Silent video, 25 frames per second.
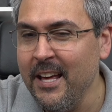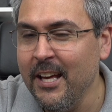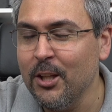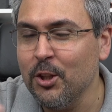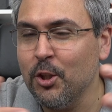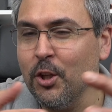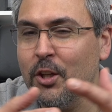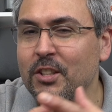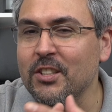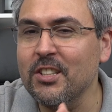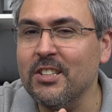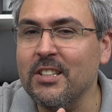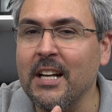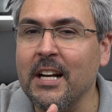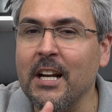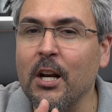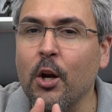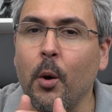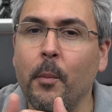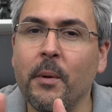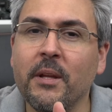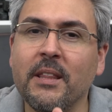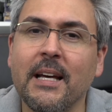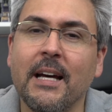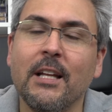Entonces están
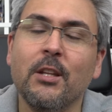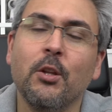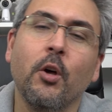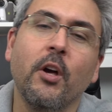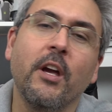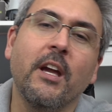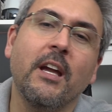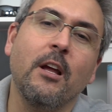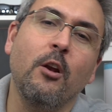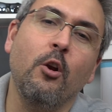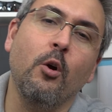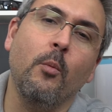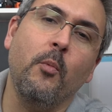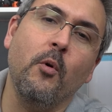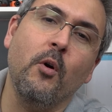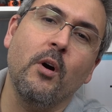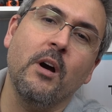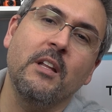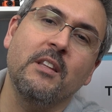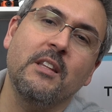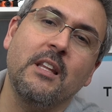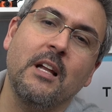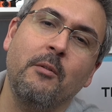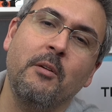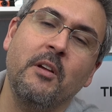recomendando que lo
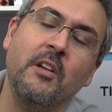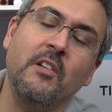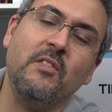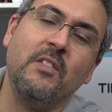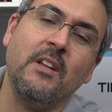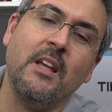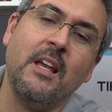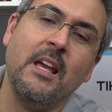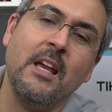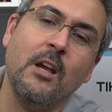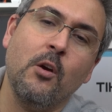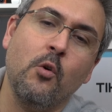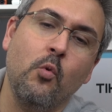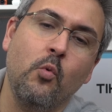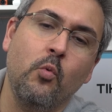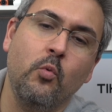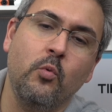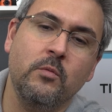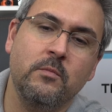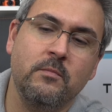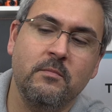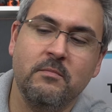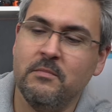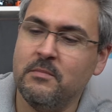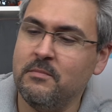pongan tal vez en,
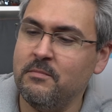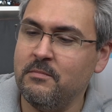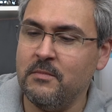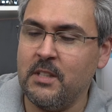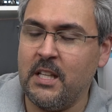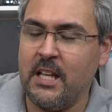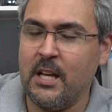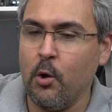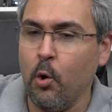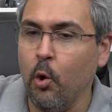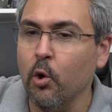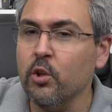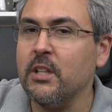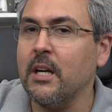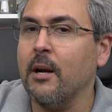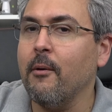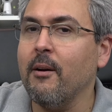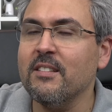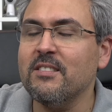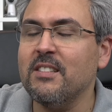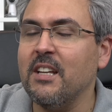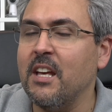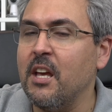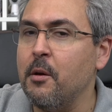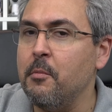otra
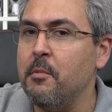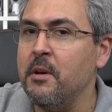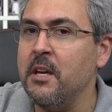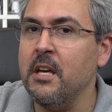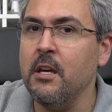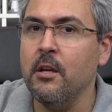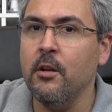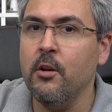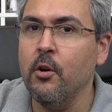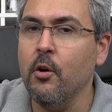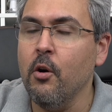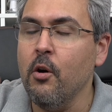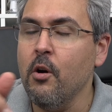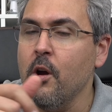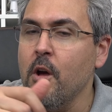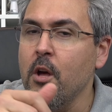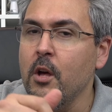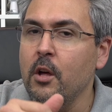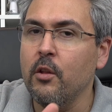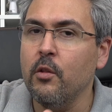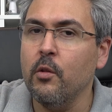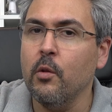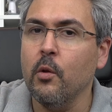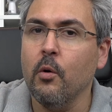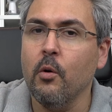base de vidrio
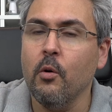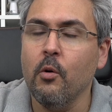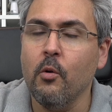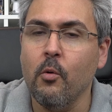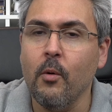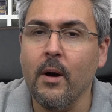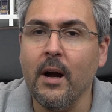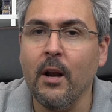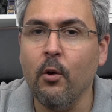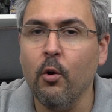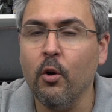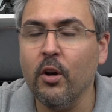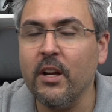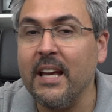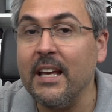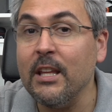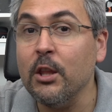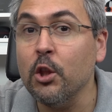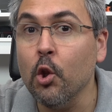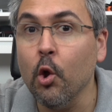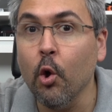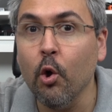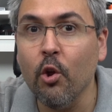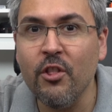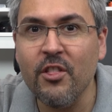o algo que
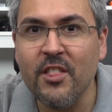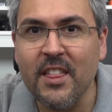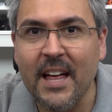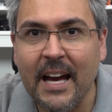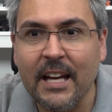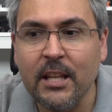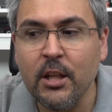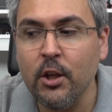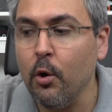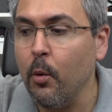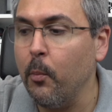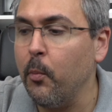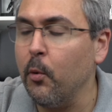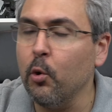no daño.